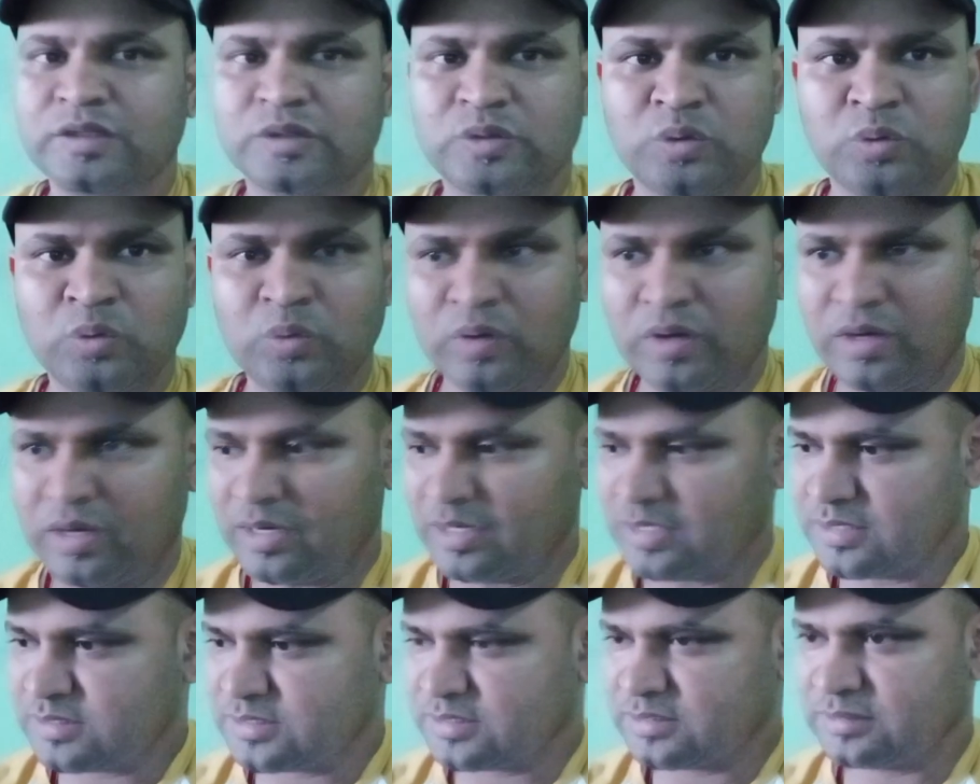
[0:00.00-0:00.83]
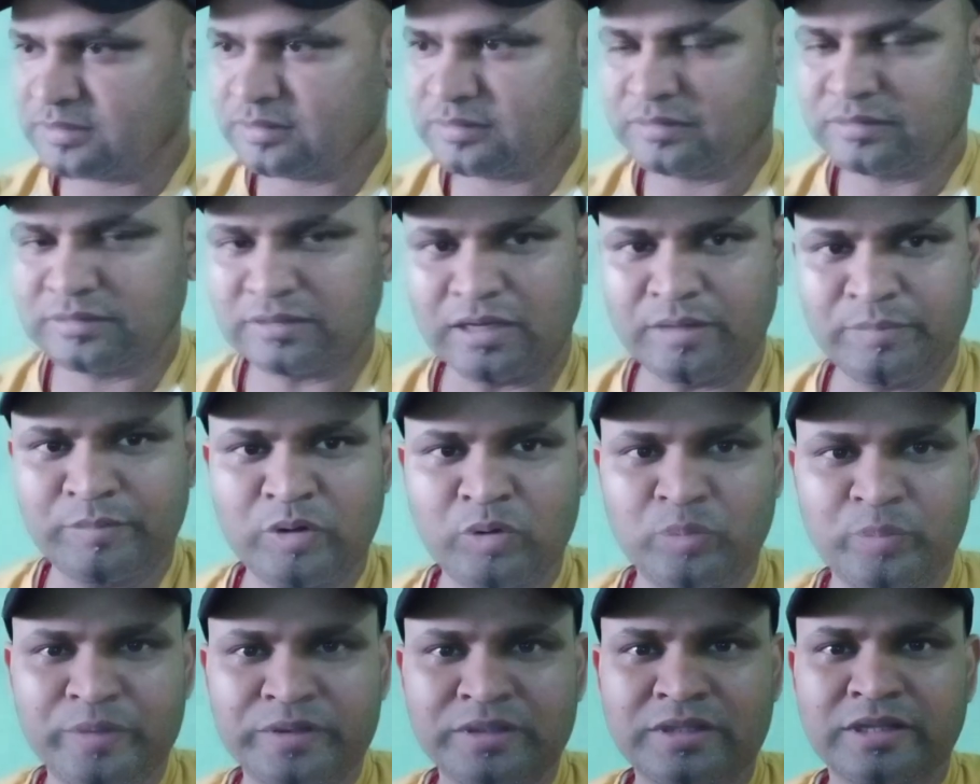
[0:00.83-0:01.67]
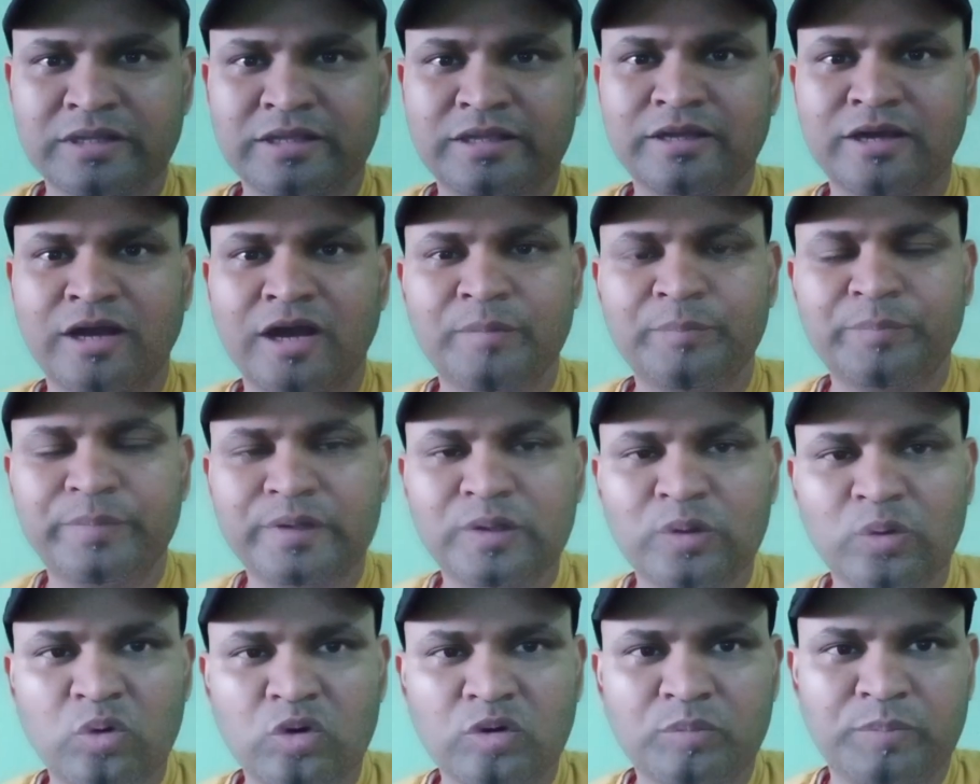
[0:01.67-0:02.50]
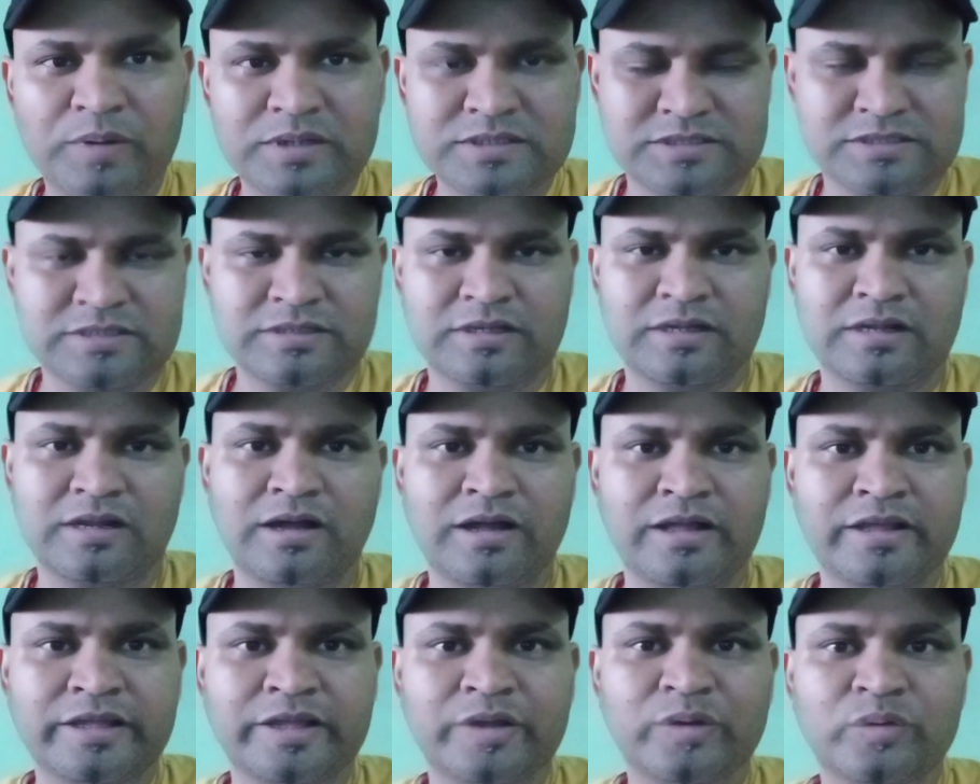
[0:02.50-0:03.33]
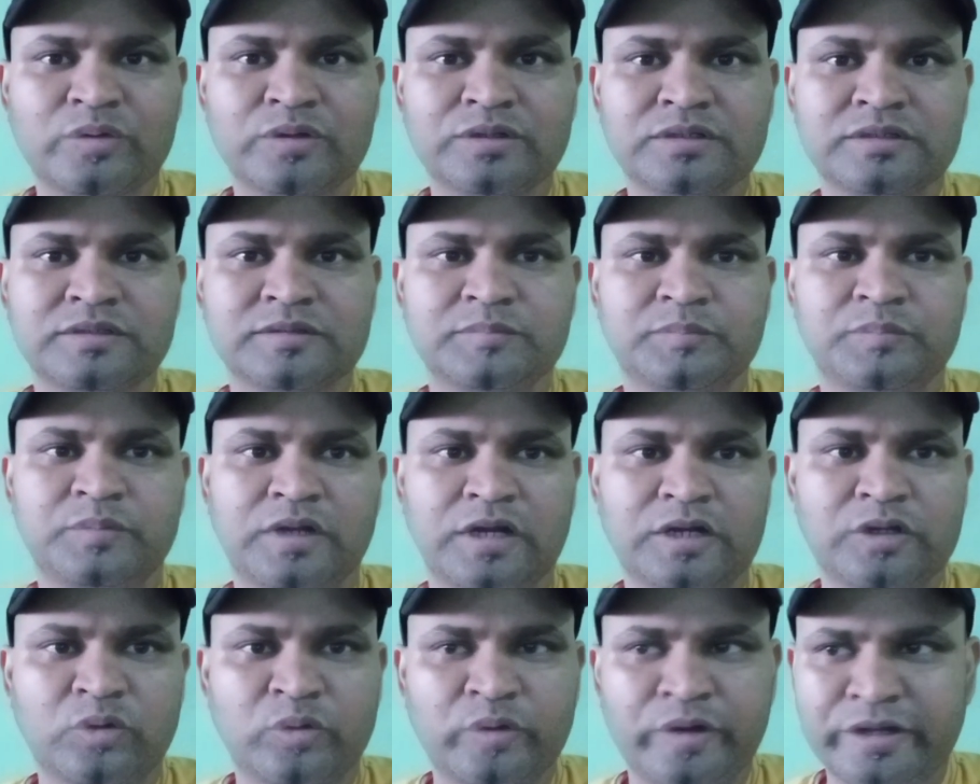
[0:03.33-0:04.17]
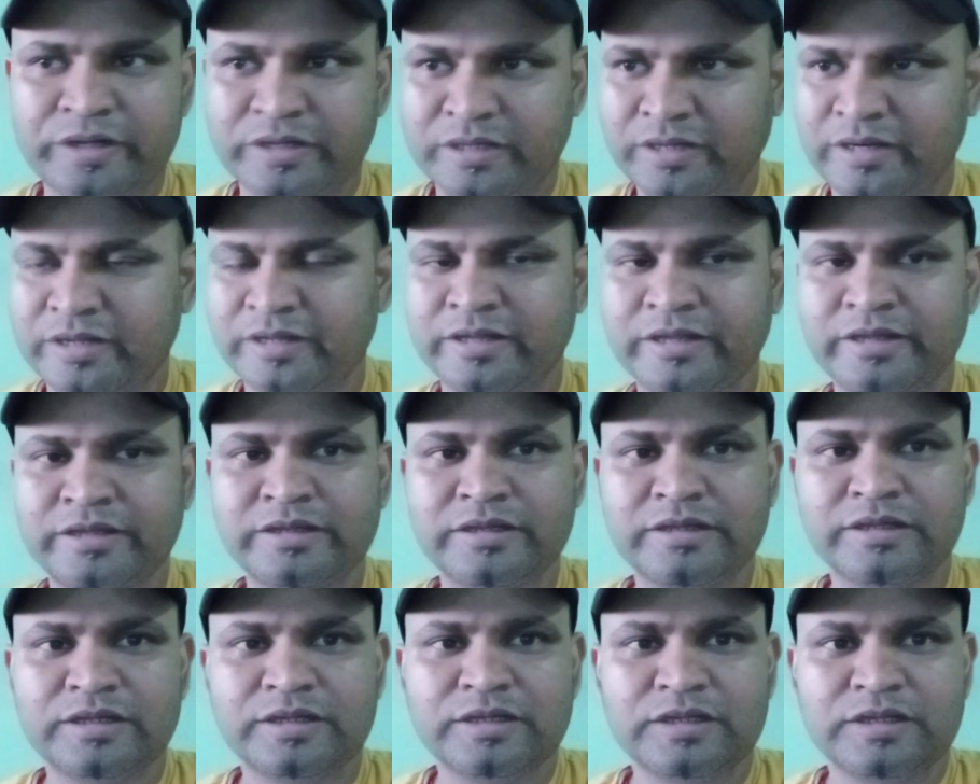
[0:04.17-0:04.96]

तो आज हमें उम्मीद है कि यहाँ पर लोग बढ़ चढ़ आएंगे और ब्लड डोनेट करेंगे